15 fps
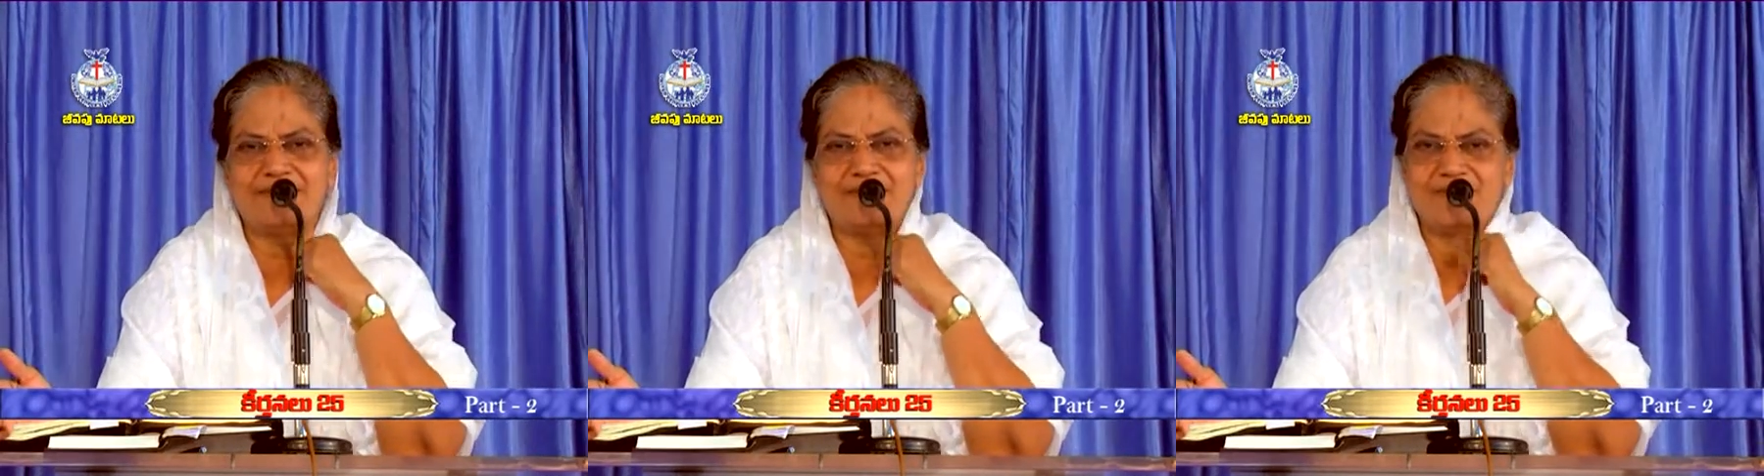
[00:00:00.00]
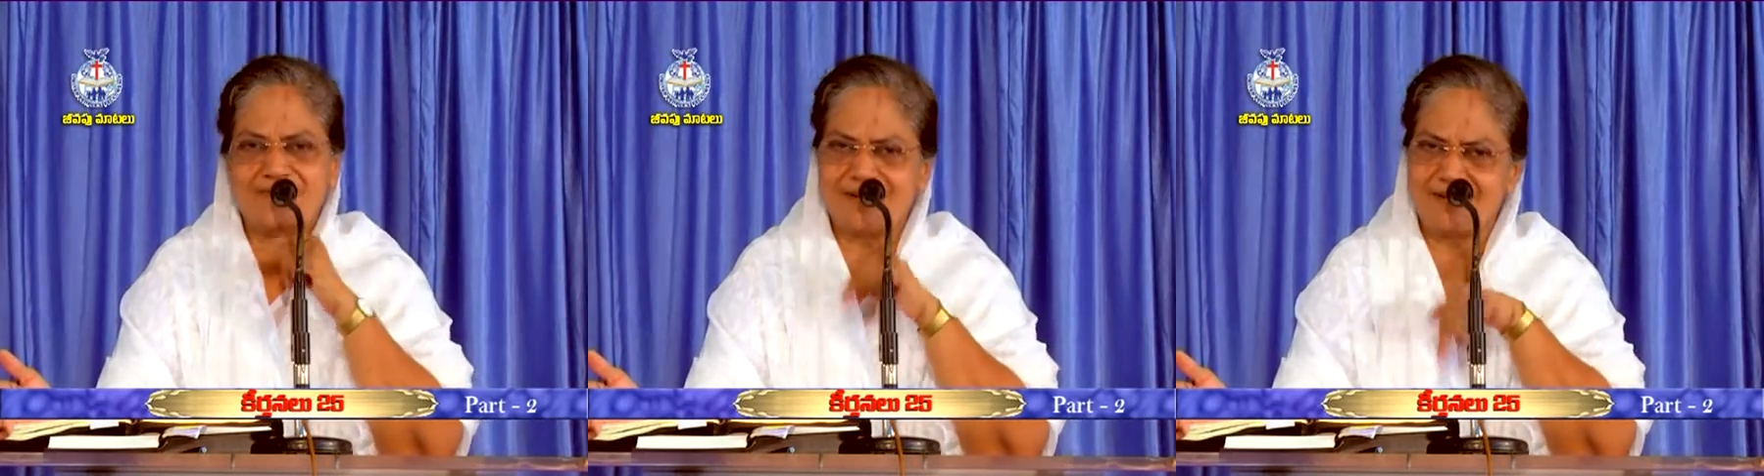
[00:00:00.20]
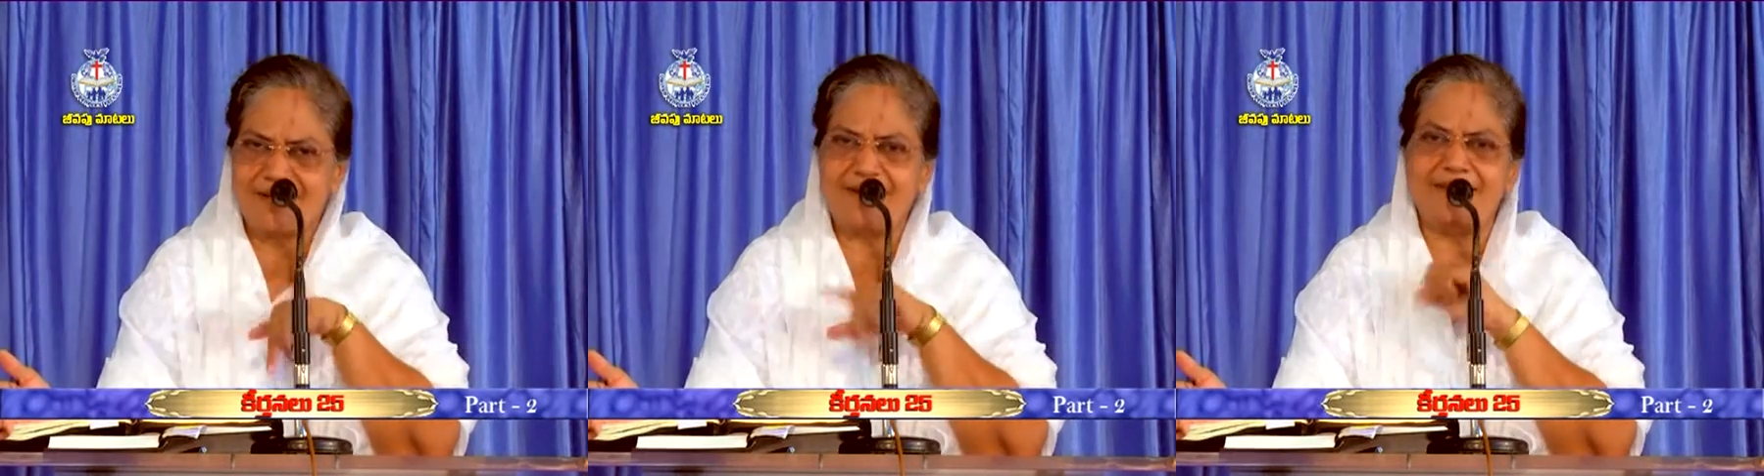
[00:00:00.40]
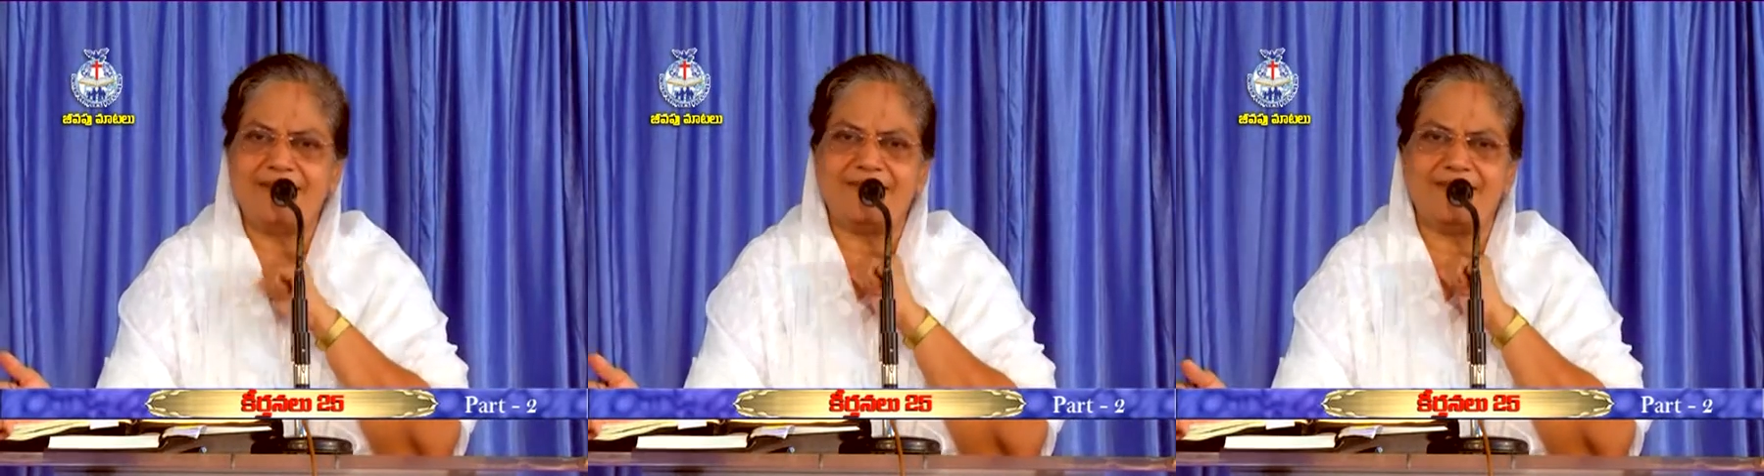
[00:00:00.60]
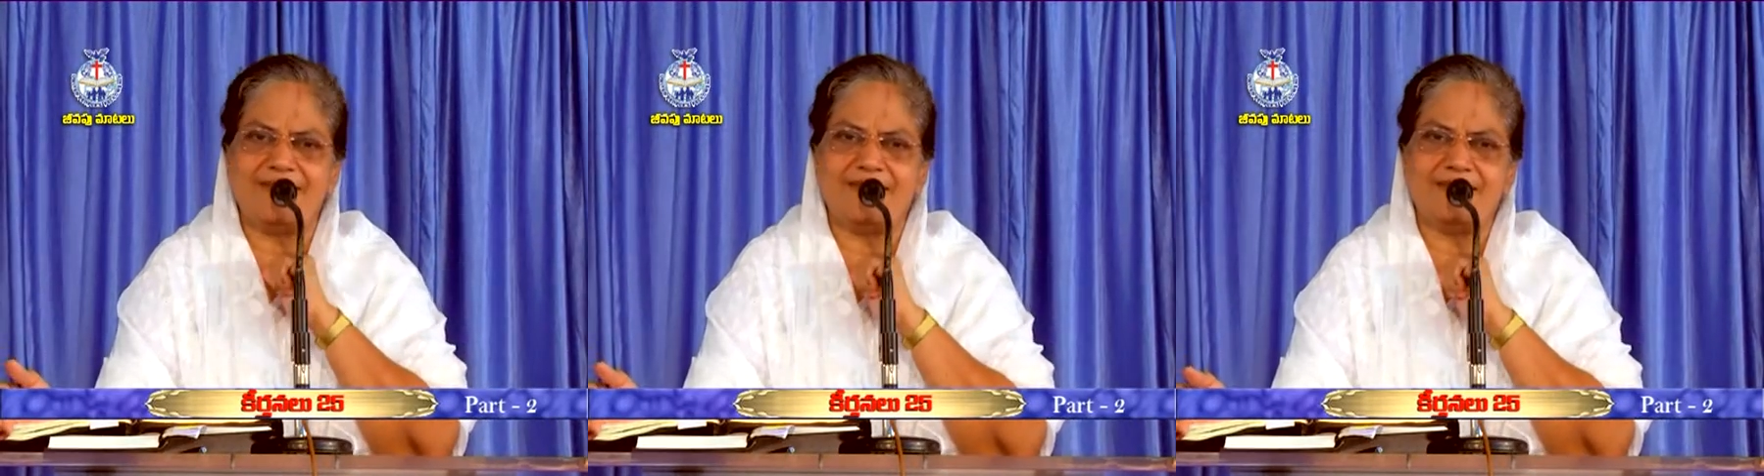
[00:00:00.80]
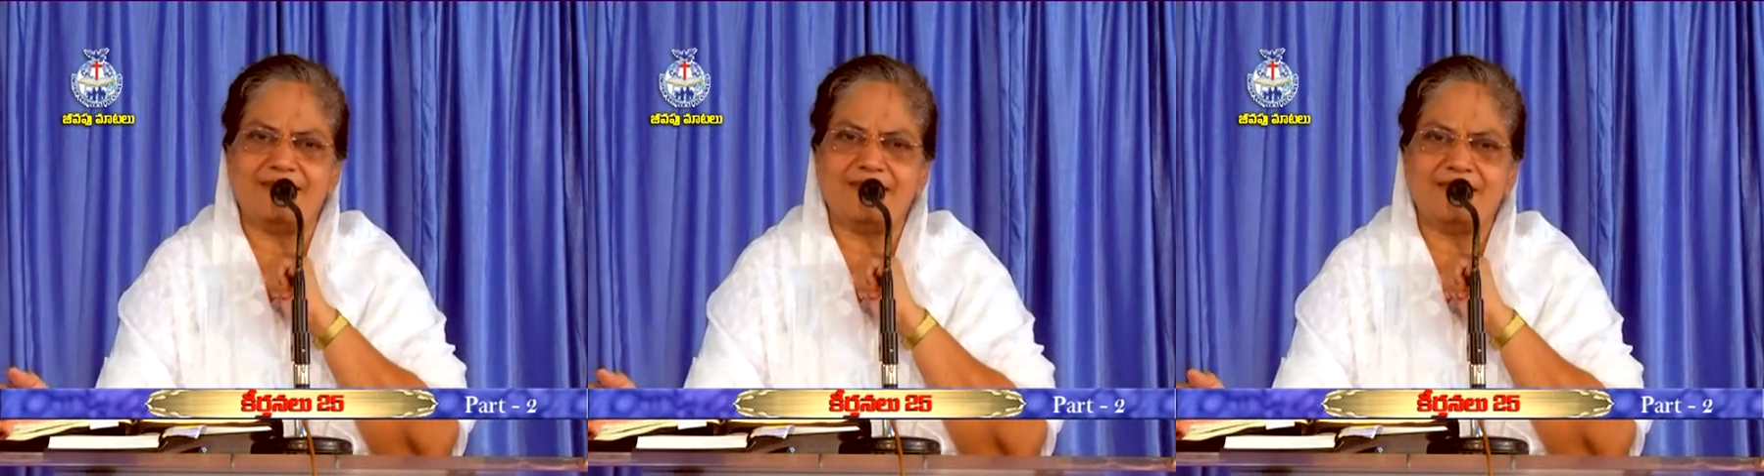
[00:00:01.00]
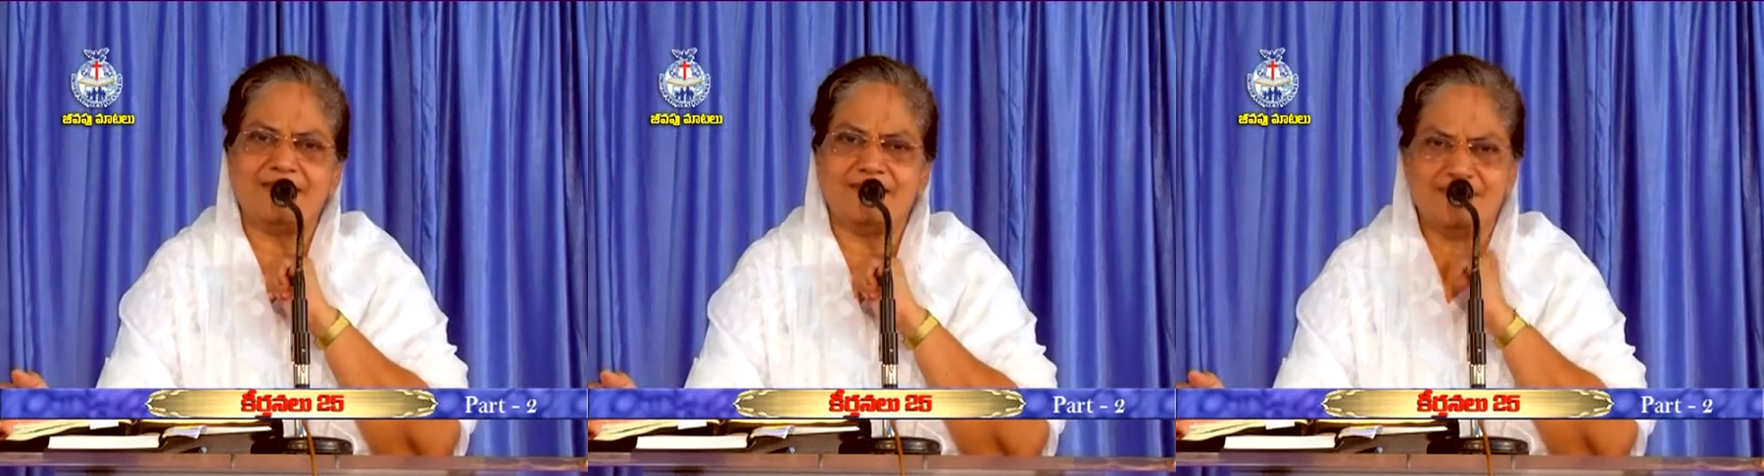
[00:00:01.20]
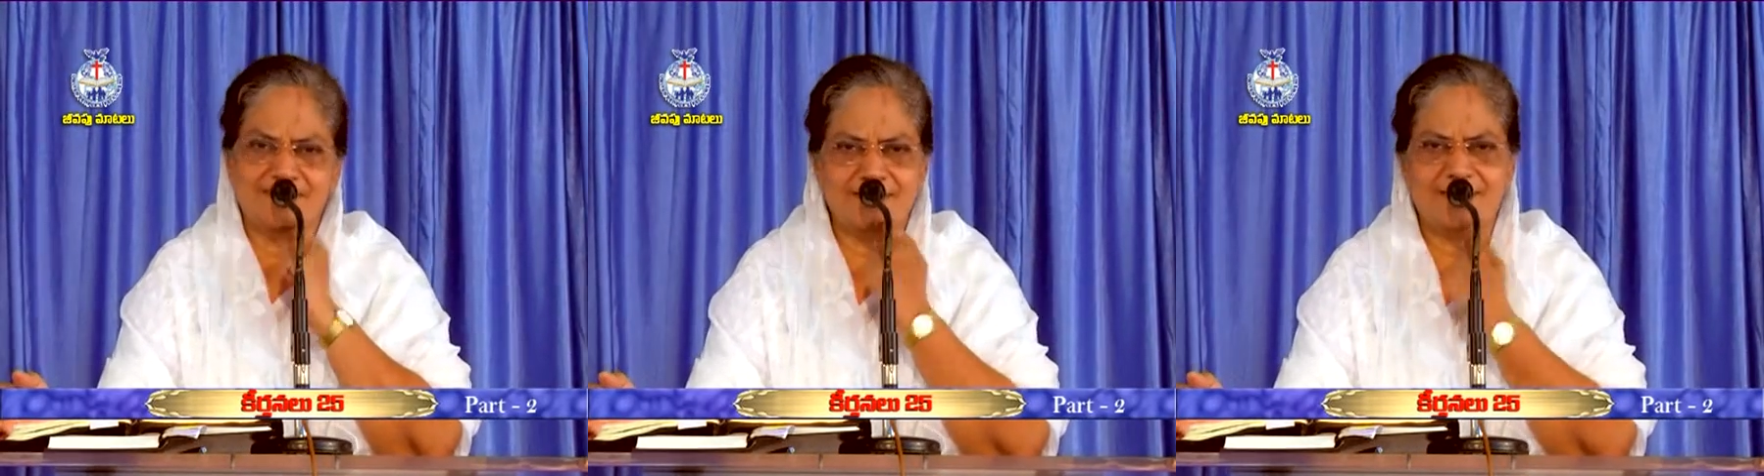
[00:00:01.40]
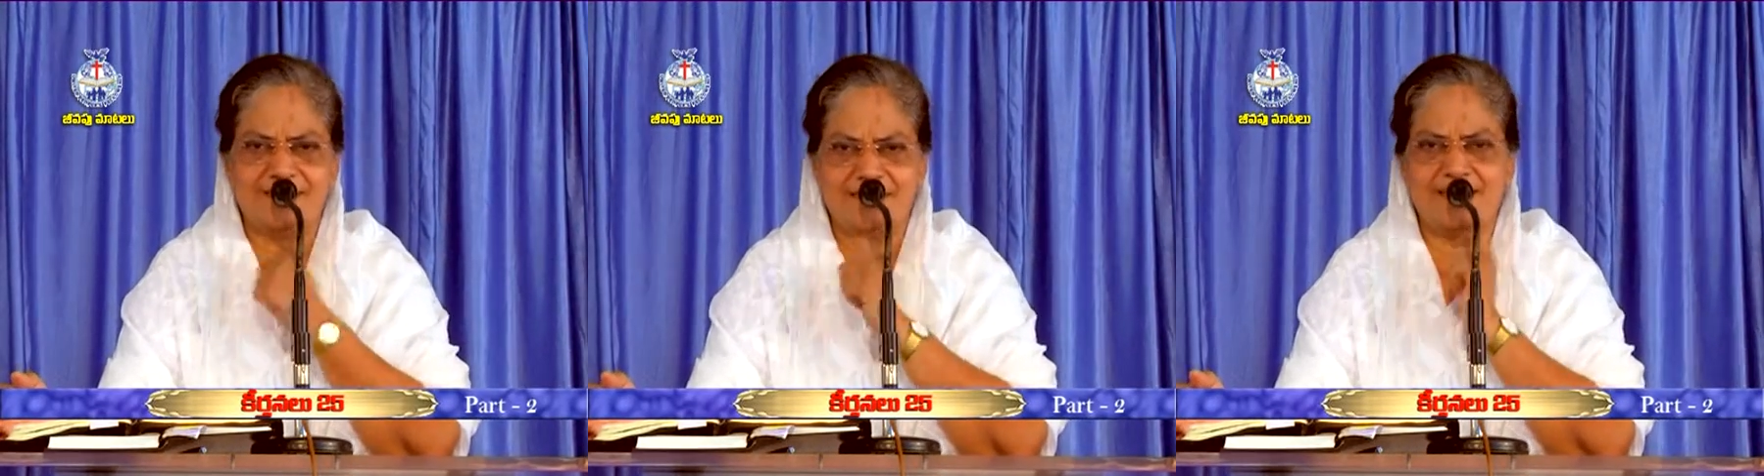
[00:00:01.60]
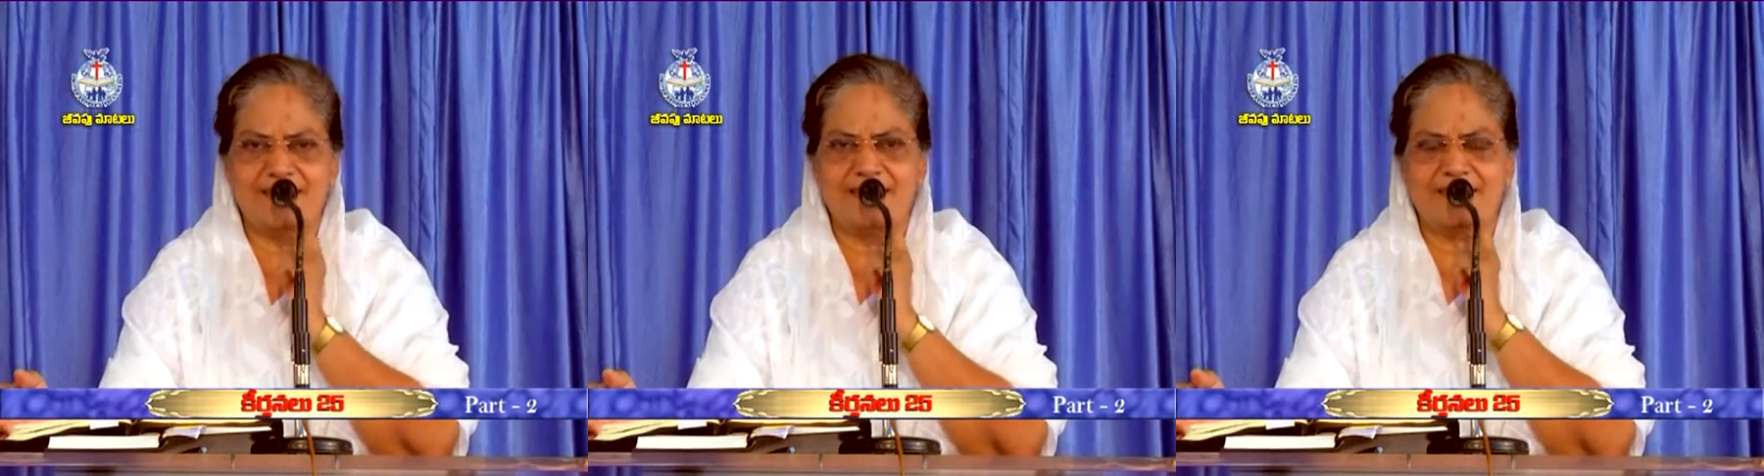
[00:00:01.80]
నువ్వు చక్కగా నడవాలి నువ్వు